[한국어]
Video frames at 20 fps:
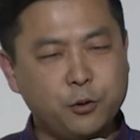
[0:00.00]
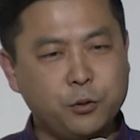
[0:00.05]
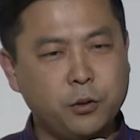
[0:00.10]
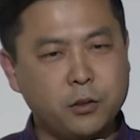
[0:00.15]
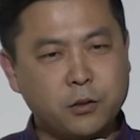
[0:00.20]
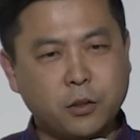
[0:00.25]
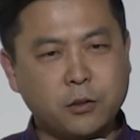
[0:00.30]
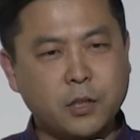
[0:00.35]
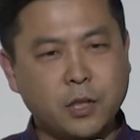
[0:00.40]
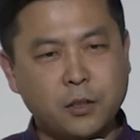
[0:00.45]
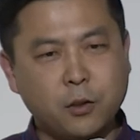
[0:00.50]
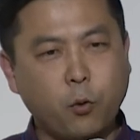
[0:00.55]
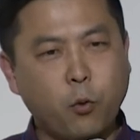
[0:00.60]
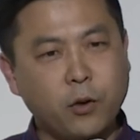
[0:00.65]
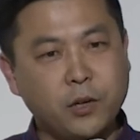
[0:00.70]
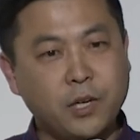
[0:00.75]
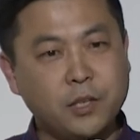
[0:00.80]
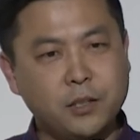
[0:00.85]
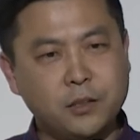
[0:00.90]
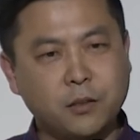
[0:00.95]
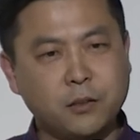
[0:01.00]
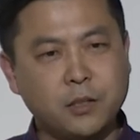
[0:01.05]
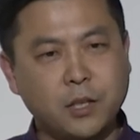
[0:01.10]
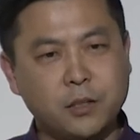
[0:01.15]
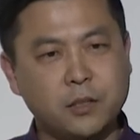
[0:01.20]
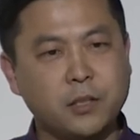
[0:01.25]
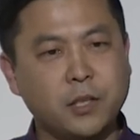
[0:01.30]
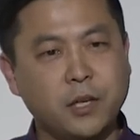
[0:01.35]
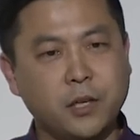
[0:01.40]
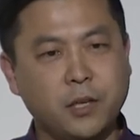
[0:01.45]
수 있었다는 권한이
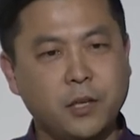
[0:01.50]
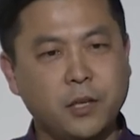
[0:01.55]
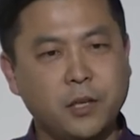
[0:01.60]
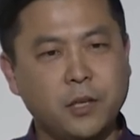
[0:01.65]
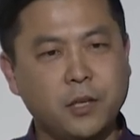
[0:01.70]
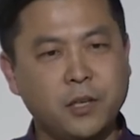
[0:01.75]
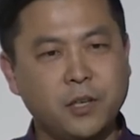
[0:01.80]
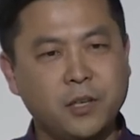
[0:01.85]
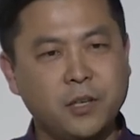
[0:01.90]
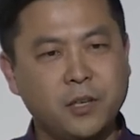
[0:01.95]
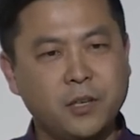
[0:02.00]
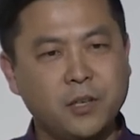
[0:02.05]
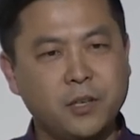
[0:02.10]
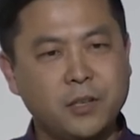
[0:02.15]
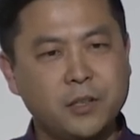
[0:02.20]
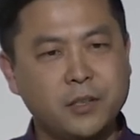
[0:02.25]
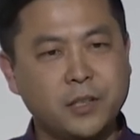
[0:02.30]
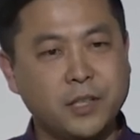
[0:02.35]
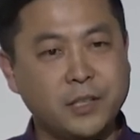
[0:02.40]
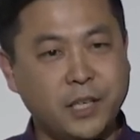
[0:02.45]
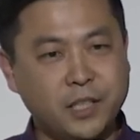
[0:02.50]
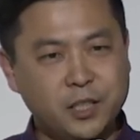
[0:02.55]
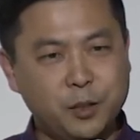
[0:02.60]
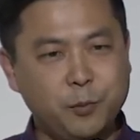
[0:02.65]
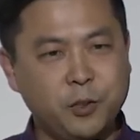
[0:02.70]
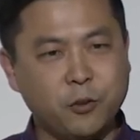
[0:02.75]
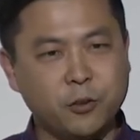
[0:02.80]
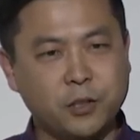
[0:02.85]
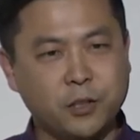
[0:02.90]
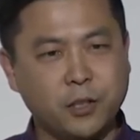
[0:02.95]
있었다는 게 사실
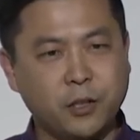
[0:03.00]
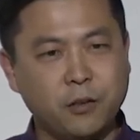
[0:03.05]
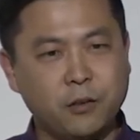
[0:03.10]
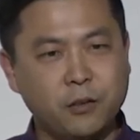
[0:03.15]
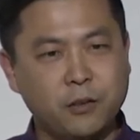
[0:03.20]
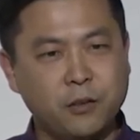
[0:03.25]
핵심인 거잖아요.